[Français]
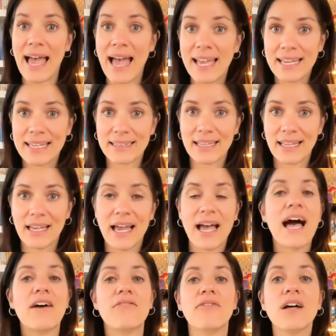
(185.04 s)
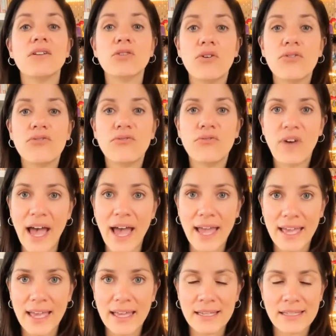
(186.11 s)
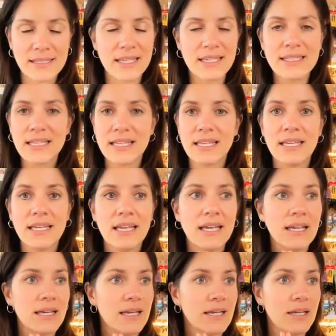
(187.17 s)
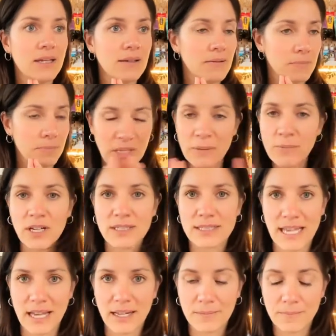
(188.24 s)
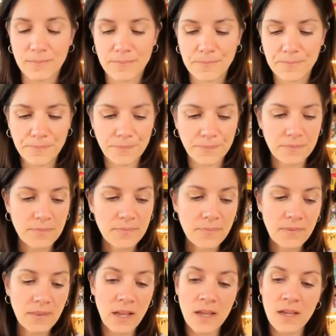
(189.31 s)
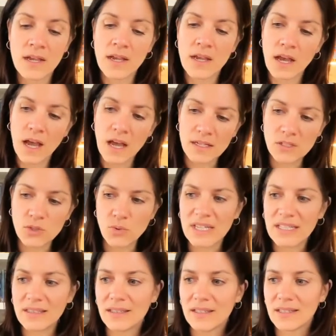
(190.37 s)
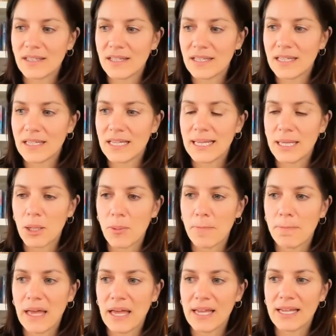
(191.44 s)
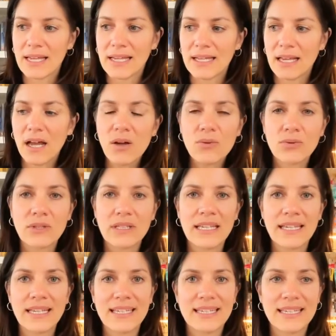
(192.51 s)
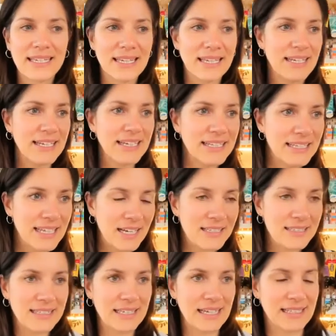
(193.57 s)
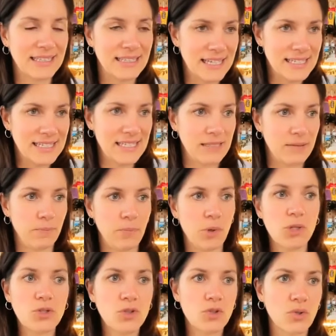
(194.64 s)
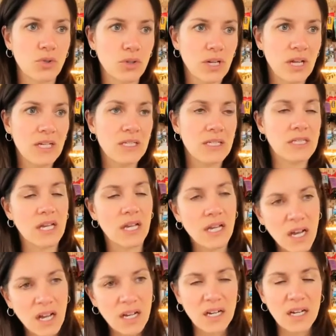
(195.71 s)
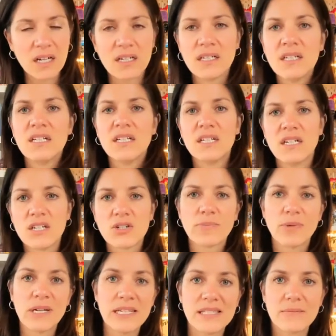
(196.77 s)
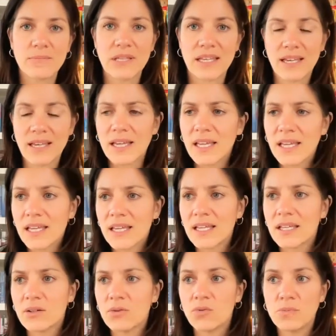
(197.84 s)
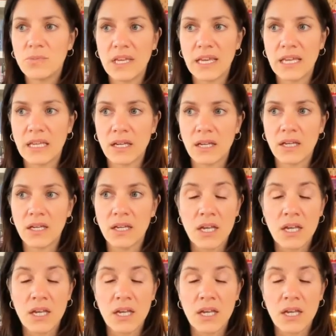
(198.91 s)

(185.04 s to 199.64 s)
être avant de faire. Ça, c'est primordial. Ensuite, ben, quand on est euh, dans, cette posture-là de dire Ah, je ne suis pas inspirée, ou bien euh,